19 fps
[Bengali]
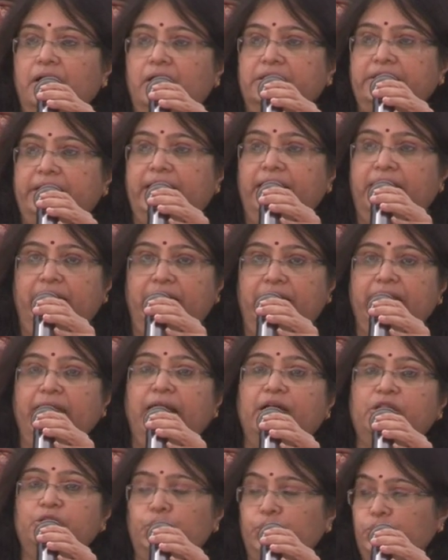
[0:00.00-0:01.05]
সেখানে
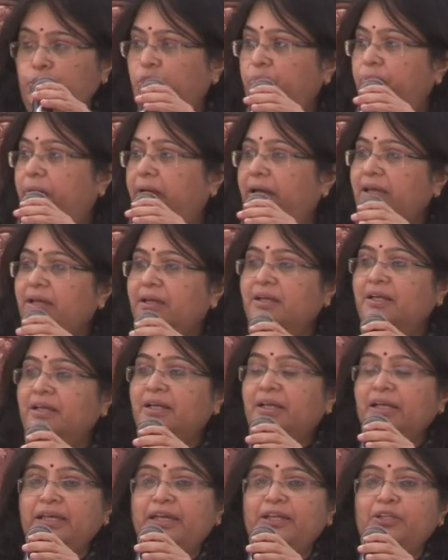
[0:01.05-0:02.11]
লেখার সুযোগ পায়
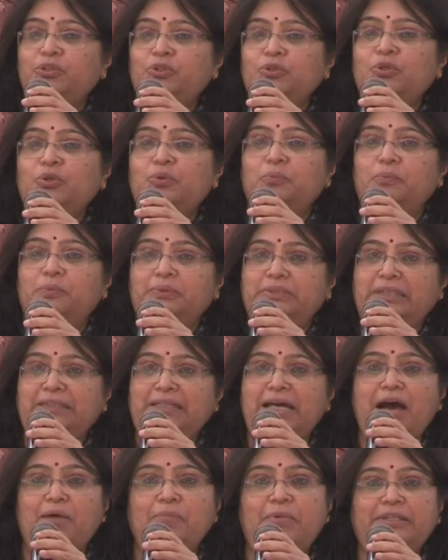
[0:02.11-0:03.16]
কিন্তু
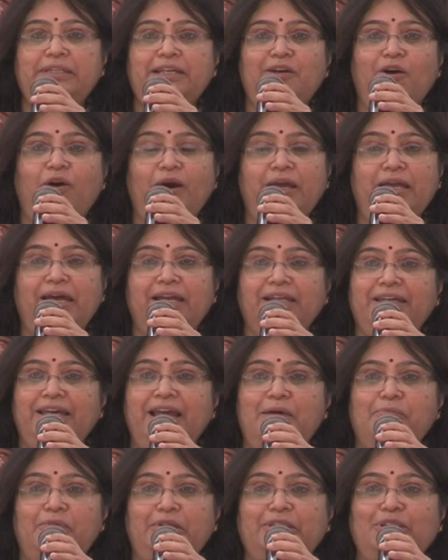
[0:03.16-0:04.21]
যেটা আমাদের হয় আর কি
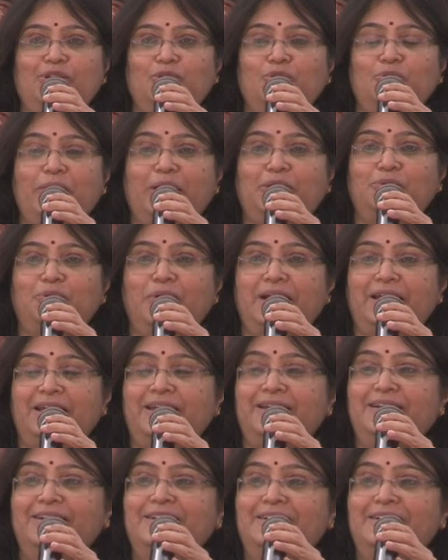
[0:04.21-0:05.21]
আমরা যেরকম একটুখানি